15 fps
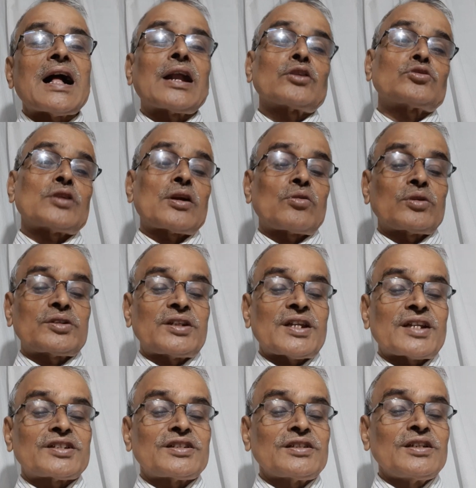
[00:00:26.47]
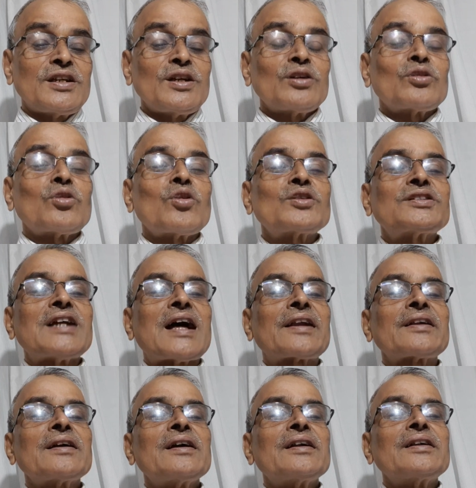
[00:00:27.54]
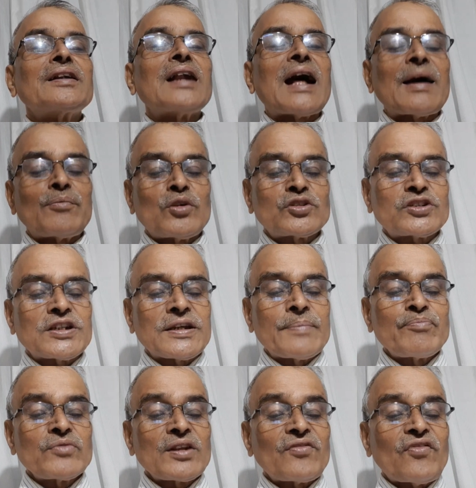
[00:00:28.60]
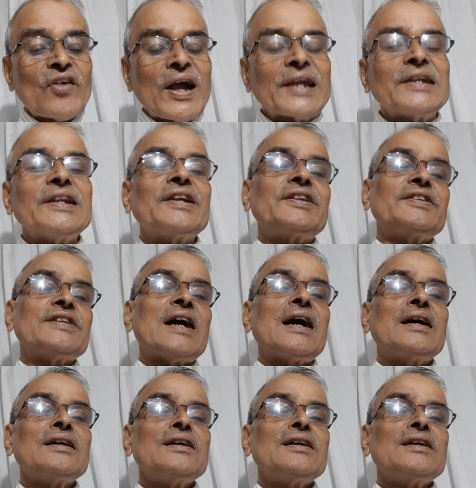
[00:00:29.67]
আলোচনা করতে যাচ্ছি রোগটার নাম হচ্ছে ফাইলেরিয়া